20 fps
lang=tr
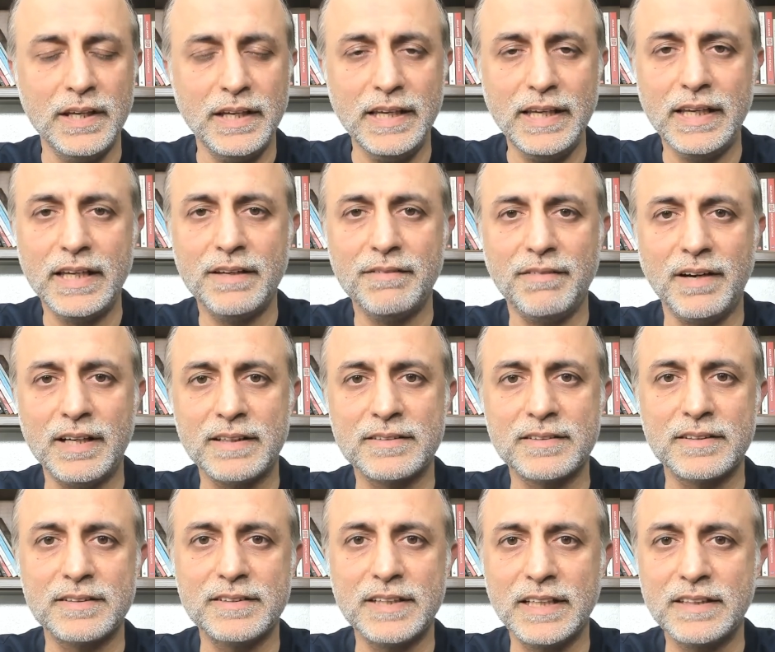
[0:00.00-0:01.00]
İyi ki
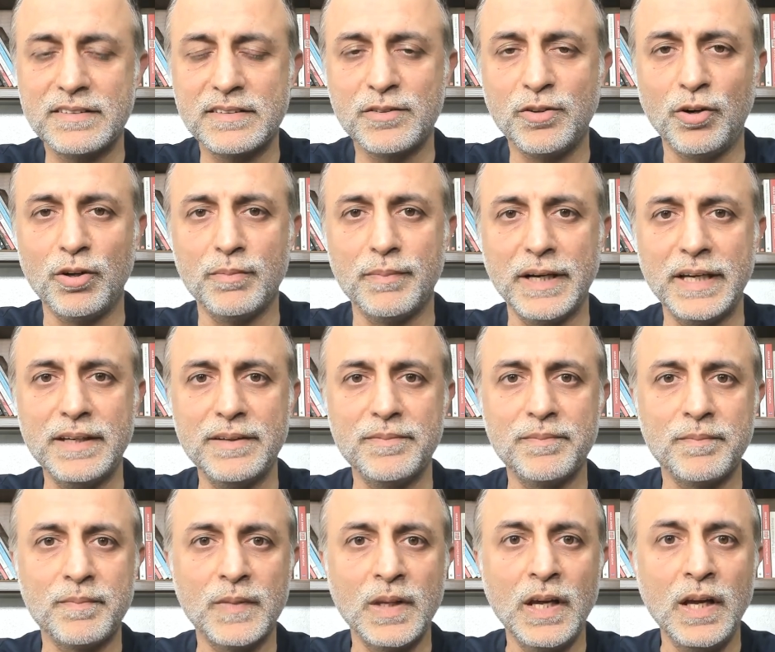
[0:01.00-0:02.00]
varsınız, eksik olmayın.
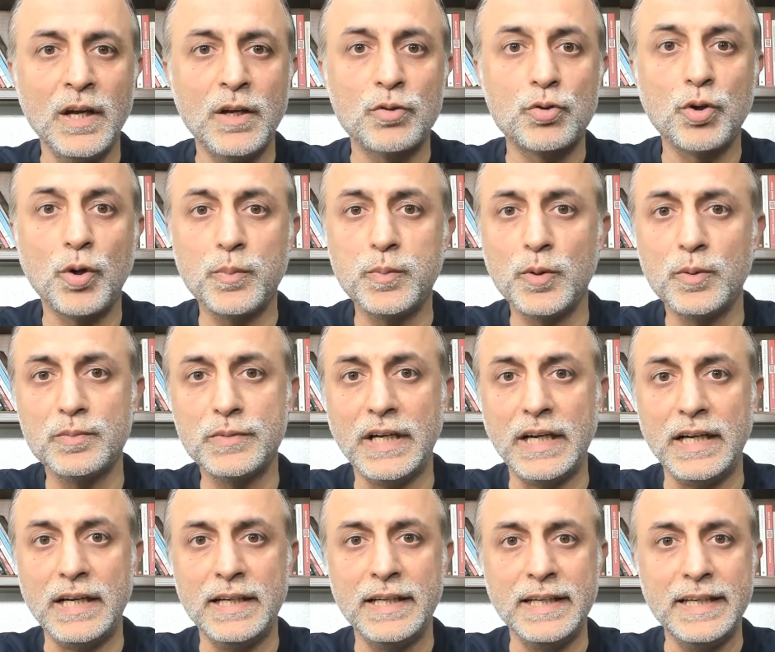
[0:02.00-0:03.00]

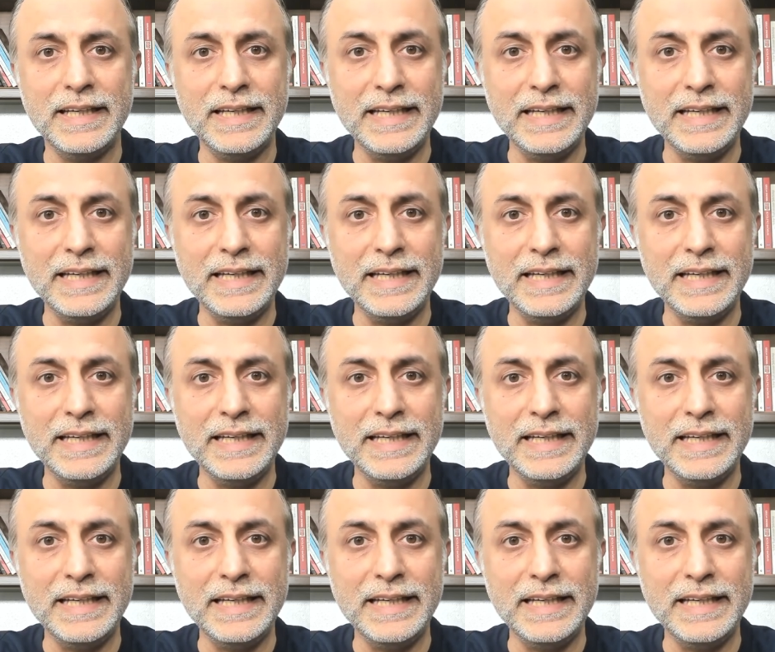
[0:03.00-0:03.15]
Toplumda